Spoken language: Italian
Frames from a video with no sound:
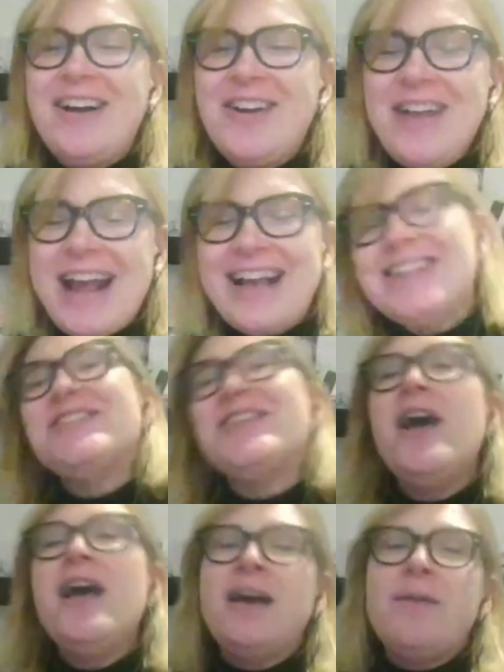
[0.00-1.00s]
Lorenzo,
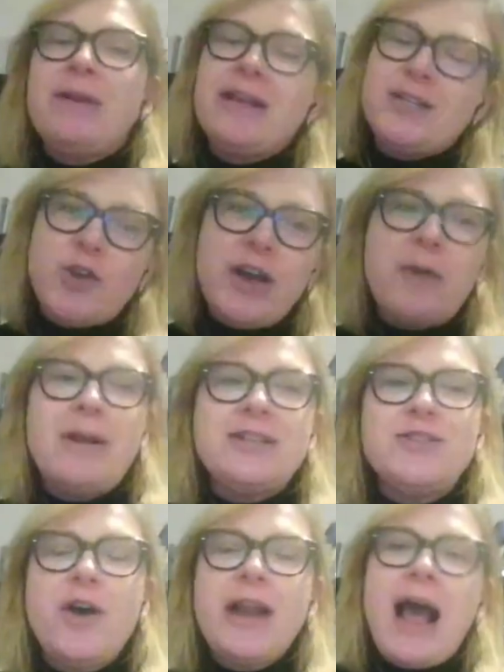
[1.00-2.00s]
perché so che è una
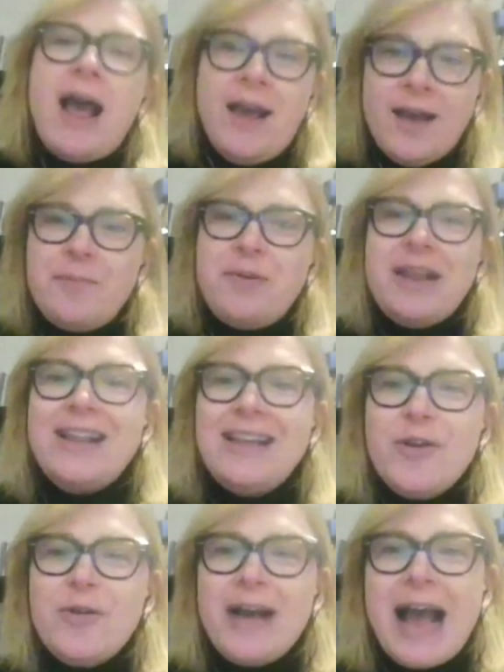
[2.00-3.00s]
zona piena di
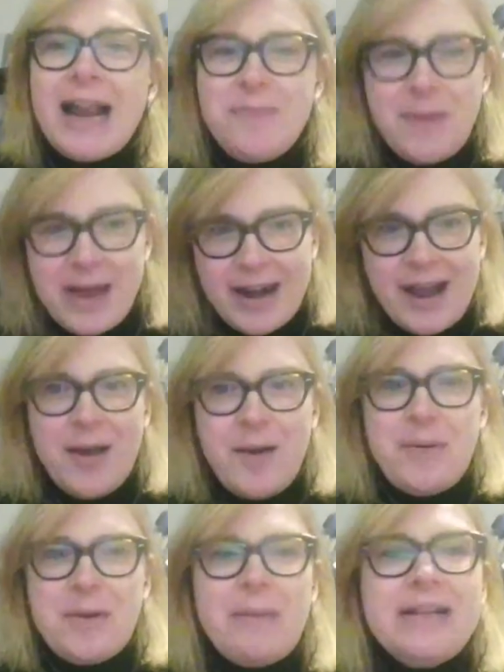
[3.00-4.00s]
locali per, eh, sì.
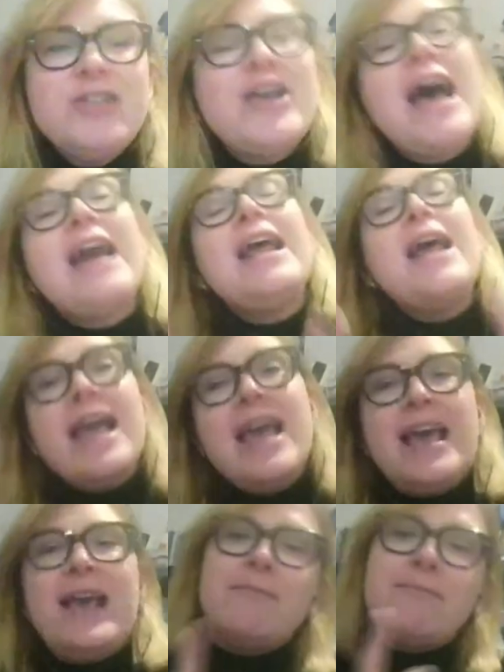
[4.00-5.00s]
per, mangiare
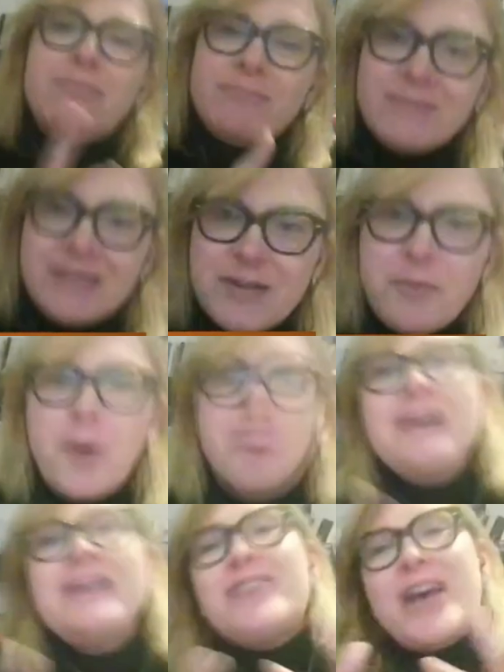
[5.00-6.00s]
e si può
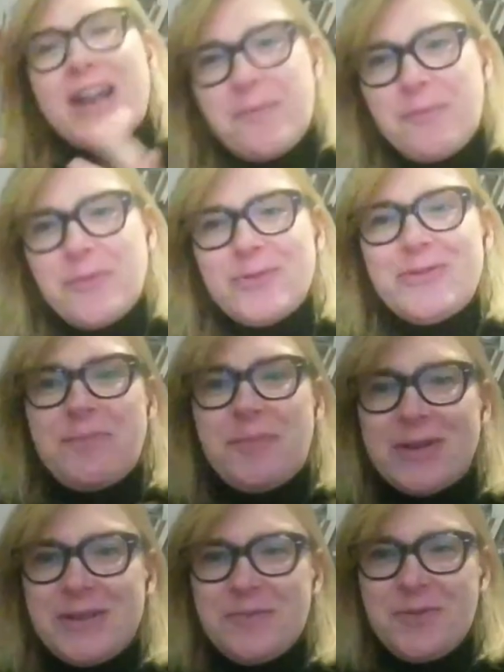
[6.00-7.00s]
mangiare appunto e
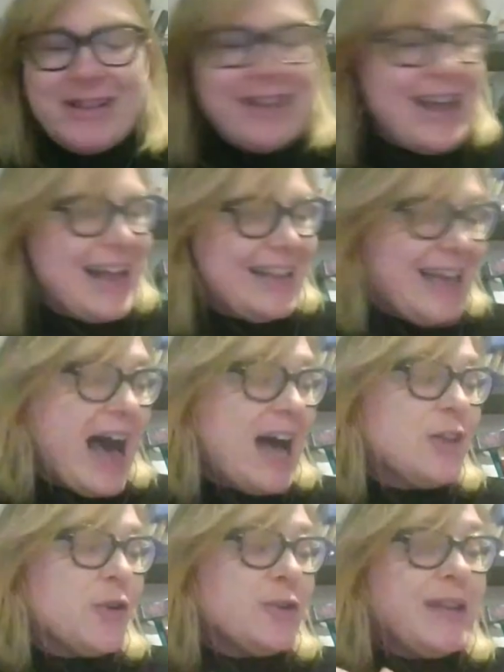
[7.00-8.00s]
poi si può andare a
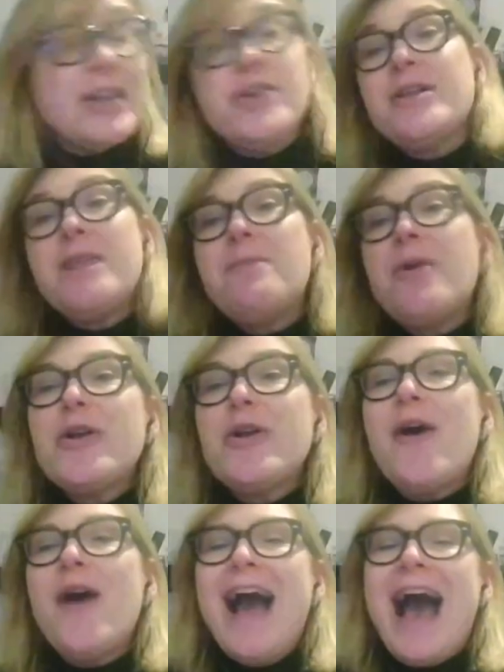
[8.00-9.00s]
teatro. Teatro del
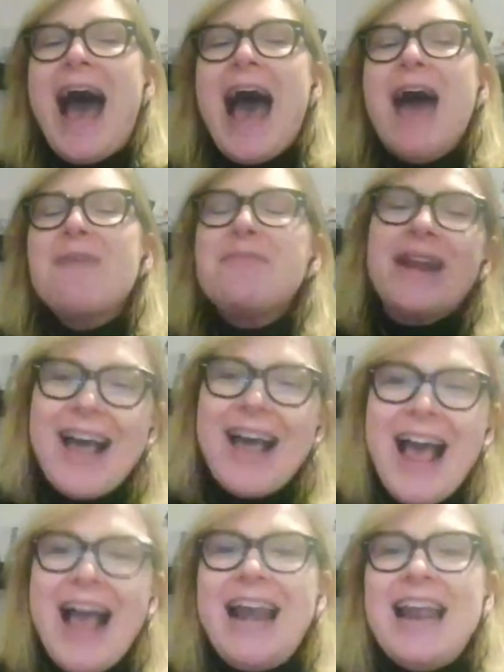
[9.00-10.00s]
Borgo apre
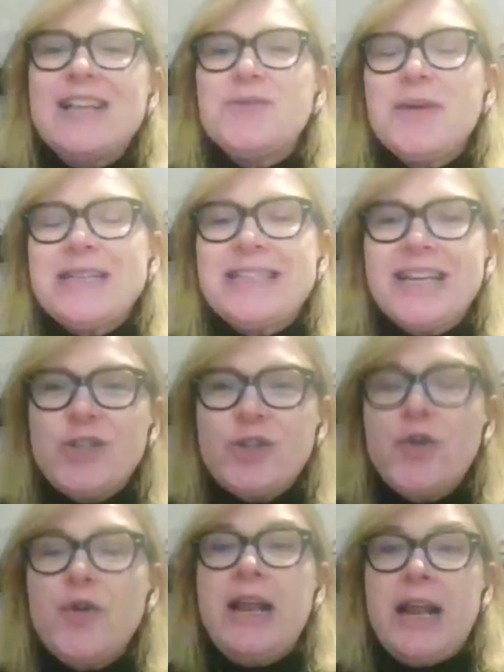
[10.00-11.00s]
la sua
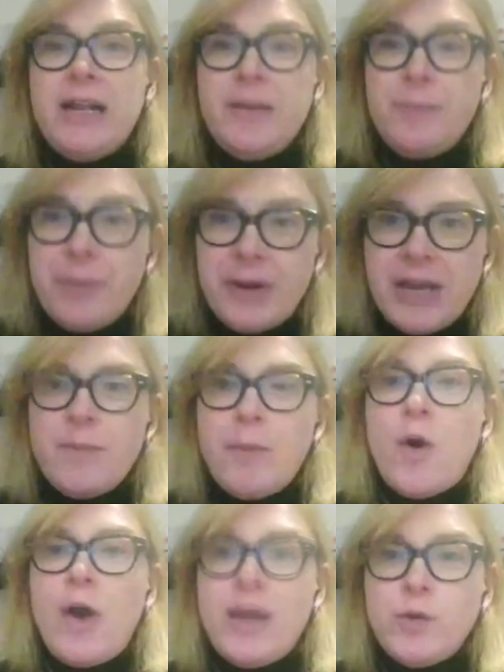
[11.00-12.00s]
stagione il
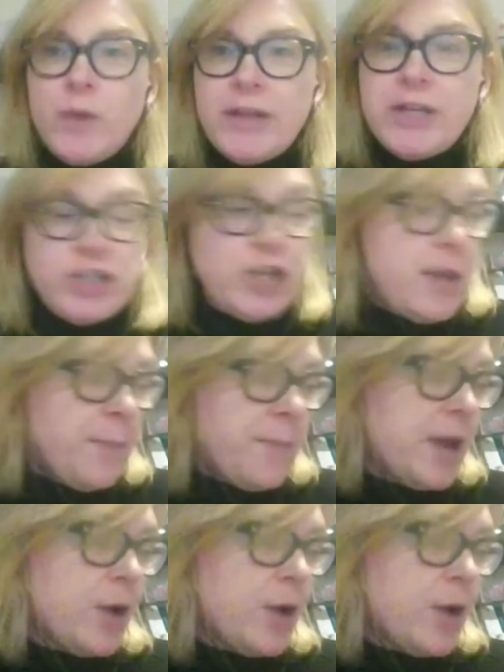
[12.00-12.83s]
primo e il 2 dicembre